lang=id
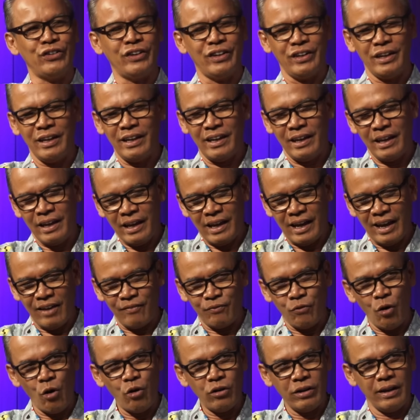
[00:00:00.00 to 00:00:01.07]
Jadi
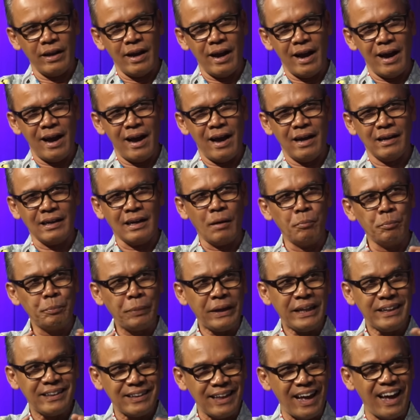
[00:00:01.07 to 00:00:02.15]
euforia, iya.
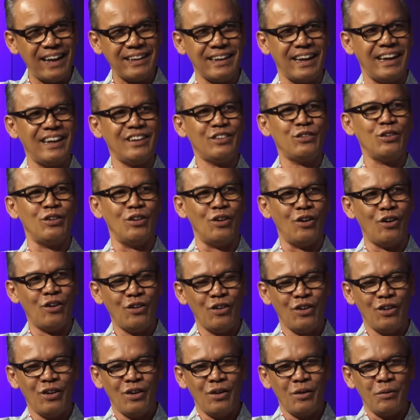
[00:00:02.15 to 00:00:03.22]
gempitanya iya. itu
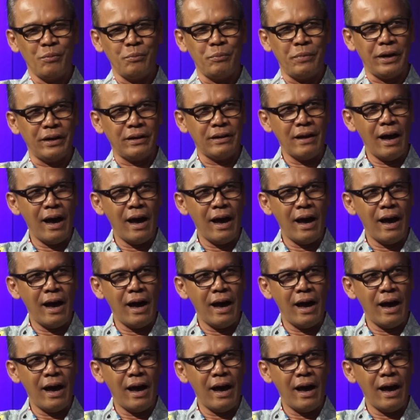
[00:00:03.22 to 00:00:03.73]
loh. Tapi Beda secara